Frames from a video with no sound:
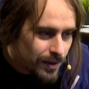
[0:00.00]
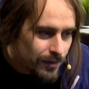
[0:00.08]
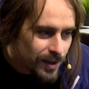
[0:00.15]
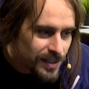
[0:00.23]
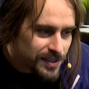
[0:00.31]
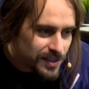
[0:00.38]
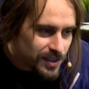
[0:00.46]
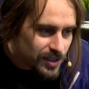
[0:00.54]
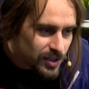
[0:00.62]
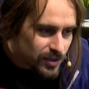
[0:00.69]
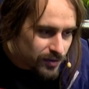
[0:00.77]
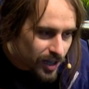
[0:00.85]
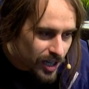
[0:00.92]
Was
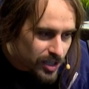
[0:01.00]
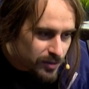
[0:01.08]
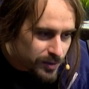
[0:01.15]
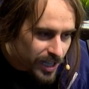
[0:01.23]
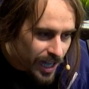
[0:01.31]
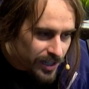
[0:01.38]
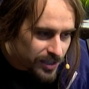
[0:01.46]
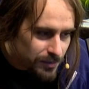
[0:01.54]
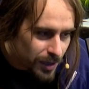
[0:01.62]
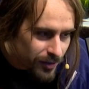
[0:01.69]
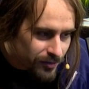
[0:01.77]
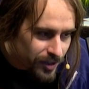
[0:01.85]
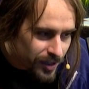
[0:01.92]
ist falsch mit
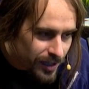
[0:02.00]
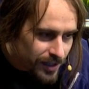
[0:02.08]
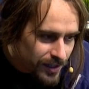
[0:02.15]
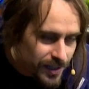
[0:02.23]
Anti-Mafia?